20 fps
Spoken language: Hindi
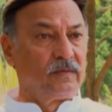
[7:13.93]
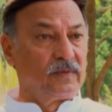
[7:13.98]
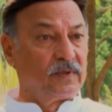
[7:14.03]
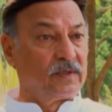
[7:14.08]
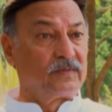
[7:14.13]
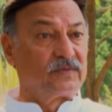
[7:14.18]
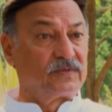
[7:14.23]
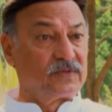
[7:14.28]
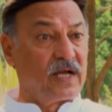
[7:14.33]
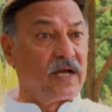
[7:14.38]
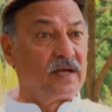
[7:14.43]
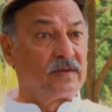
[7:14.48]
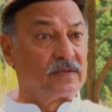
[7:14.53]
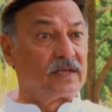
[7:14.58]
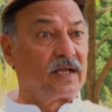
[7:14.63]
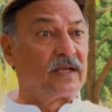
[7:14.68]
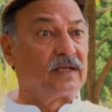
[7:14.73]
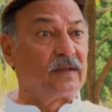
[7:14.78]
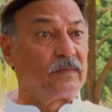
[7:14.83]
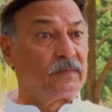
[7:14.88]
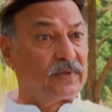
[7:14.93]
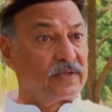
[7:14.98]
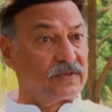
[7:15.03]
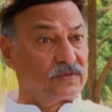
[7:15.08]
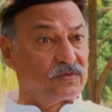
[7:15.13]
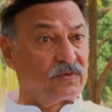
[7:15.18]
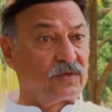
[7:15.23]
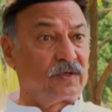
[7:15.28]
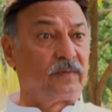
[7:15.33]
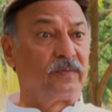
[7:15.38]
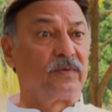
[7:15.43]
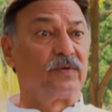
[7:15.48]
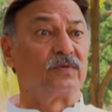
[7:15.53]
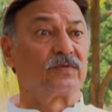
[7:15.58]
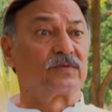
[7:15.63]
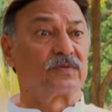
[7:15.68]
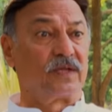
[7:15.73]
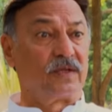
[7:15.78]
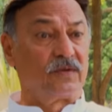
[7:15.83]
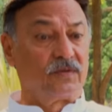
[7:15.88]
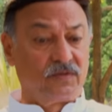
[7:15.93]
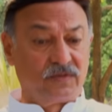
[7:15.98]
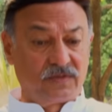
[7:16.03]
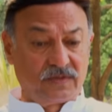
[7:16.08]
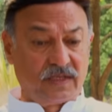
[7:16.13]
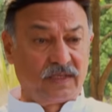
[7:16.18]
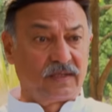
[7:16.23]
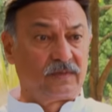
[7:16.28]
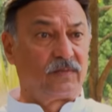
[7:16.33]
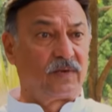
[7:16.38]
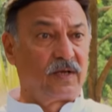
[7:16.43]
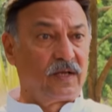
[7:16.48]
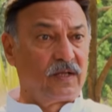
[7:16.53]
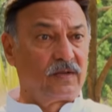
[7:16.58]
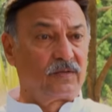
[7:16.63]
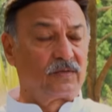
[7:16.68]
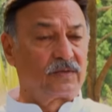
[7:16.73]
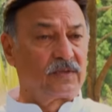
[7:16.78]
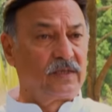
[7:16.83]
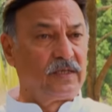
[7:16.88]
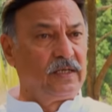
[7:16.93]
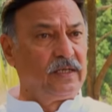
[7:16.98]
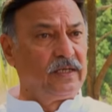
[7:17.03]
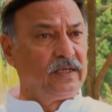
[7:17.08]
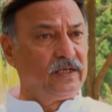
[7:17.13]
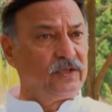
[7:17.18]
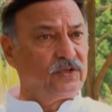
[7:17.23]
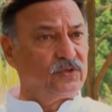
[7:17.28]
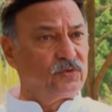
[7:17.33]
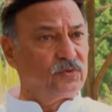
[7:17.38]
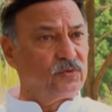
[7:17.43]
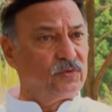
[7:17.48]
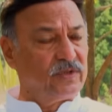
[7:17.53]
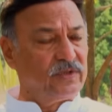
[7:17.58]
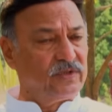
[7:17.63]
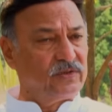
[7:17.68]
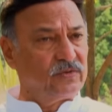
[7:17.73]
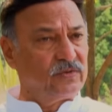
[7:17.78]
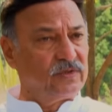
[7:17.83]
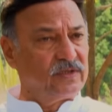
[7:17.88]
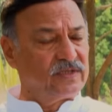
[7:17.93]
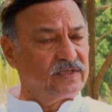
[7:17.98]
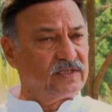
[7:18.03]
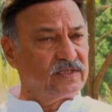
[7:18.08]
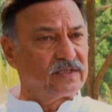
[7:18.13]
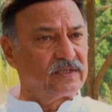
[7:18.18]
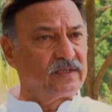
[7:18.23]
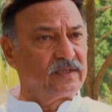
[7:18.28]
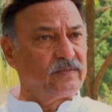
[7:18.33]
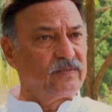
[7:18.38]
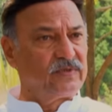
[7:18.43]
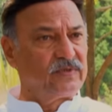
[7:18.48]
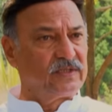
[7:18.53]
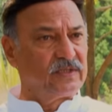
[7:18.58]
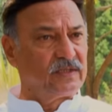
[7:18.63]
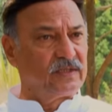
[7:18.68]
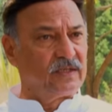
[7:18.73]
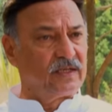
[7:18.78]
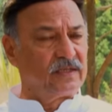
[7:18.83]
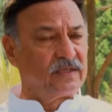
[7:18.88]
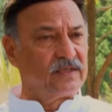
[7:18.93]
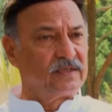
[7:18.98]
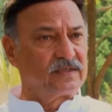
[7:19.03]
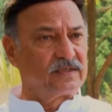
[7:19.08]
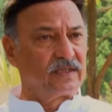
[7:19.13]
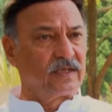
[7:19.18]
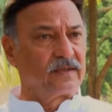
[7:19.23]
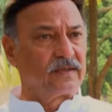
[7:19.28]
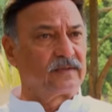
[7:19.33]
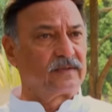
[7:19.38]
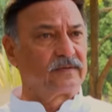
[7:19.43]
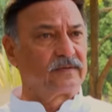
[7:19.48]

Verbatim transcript: मतलब जहाँ ज्यादा पैसों का भी नुकसान हो ज्यादा बड़ा ये छोटी छोटी चीज की मुझे गंदी अब,